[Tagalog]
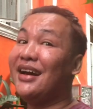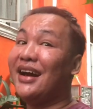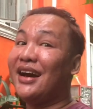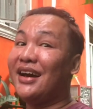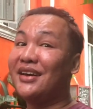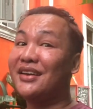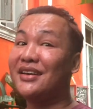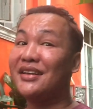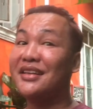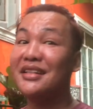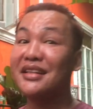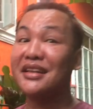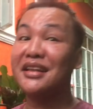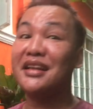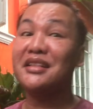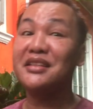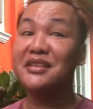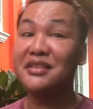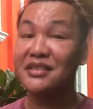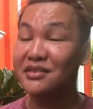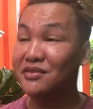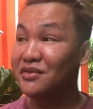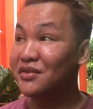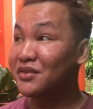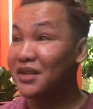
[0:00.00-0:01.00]
yung ganun,
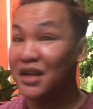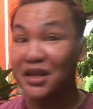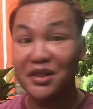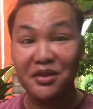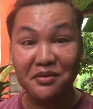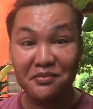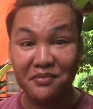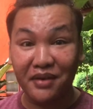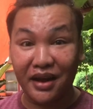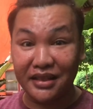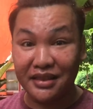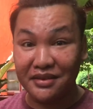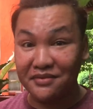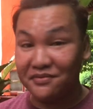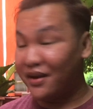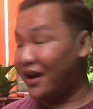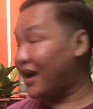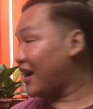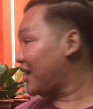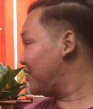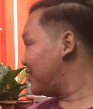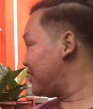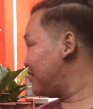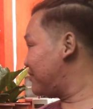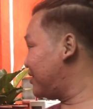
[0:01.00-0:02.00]
ganun ba, di ba?
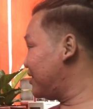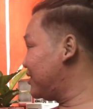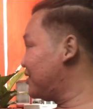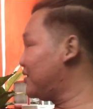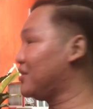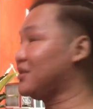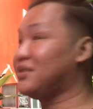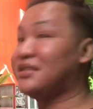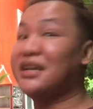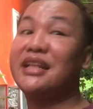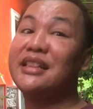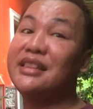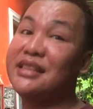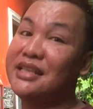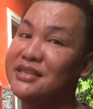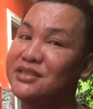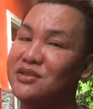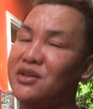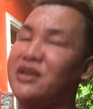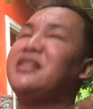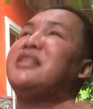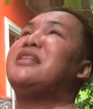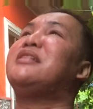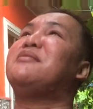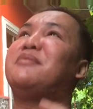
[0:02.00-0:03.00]
Ganun naman doon. So, at least, no,
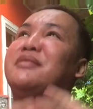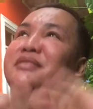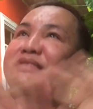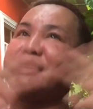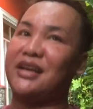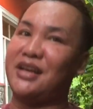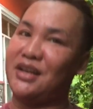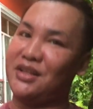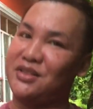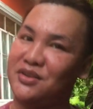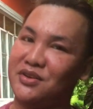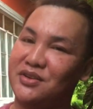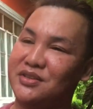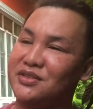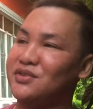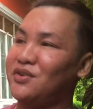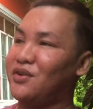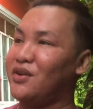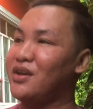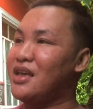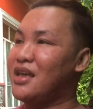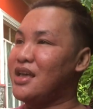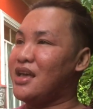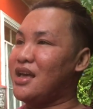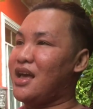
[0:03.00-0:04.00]
hindi naman sa ganun. So,
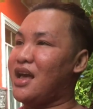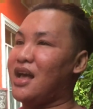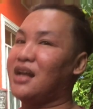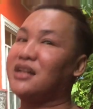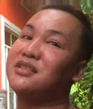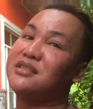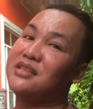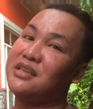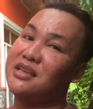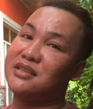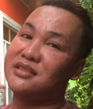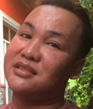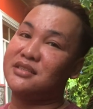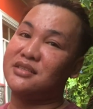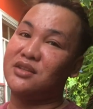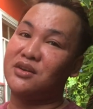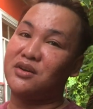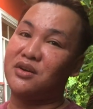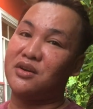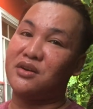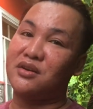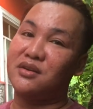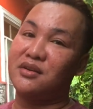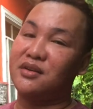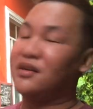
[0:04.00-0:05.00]
at least,
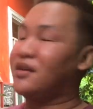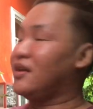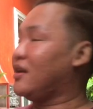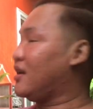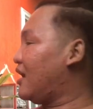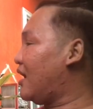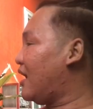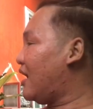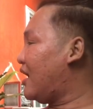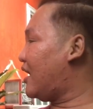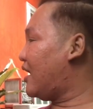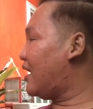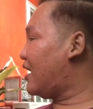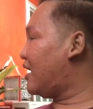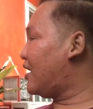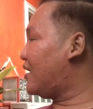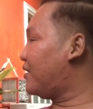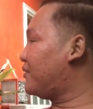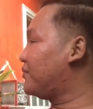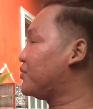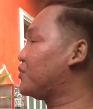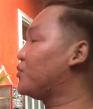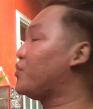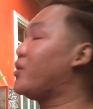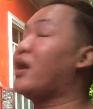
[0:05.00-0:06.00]
no, um,
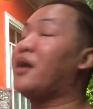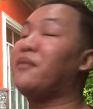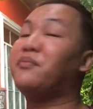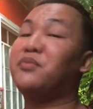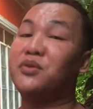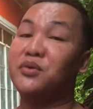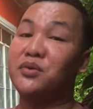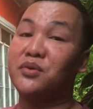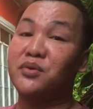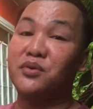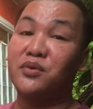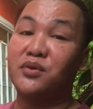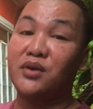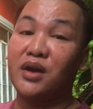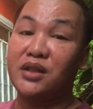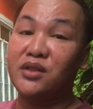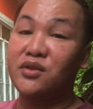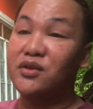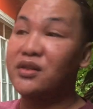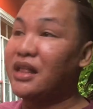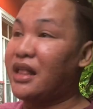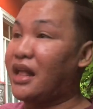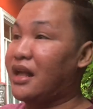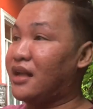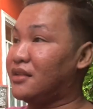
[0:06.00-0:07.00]
we have to, ano
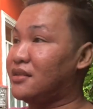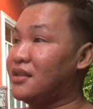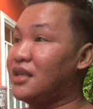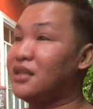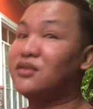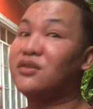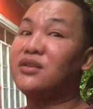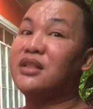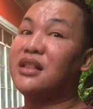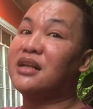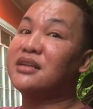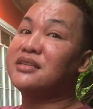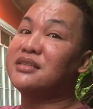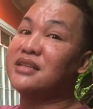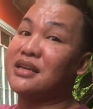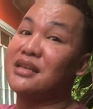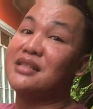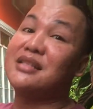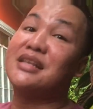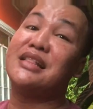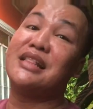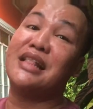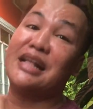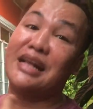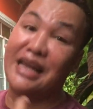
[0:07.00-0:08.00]
lang, dito lang sa
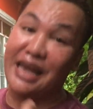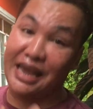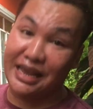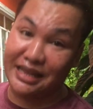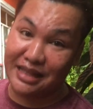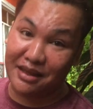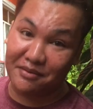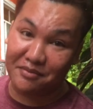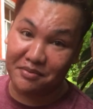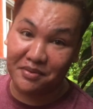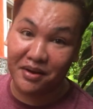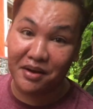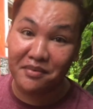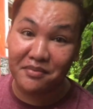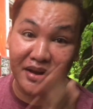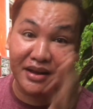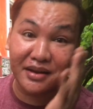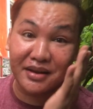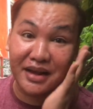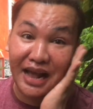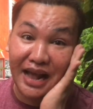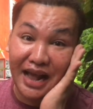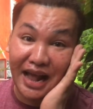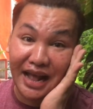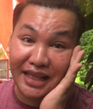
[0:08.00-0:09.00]
ganun nilagay namin. Baka
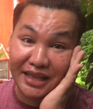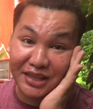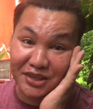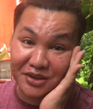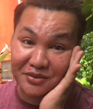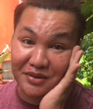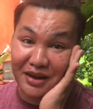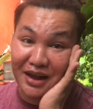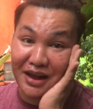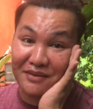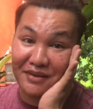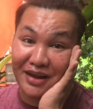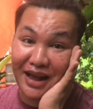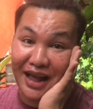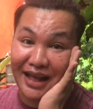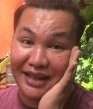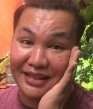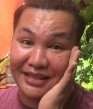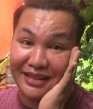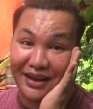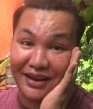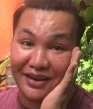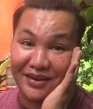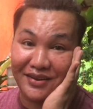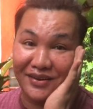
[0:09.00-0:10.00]
magagalit yung mga
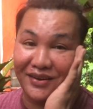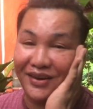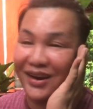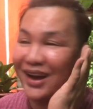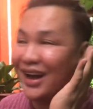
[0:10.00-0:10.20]
anak ko.